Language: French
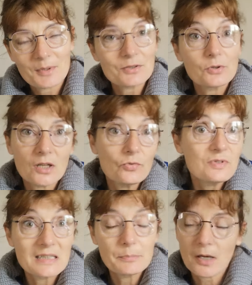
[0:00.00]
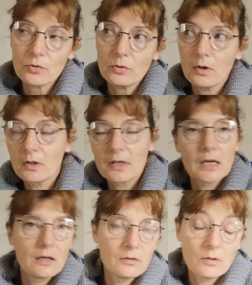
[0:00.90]
parce qu'on a tous des parcours... Euh,
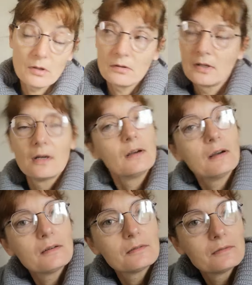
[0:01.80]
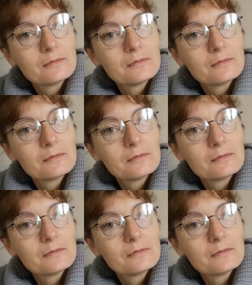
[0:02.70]
euh, euh, hein.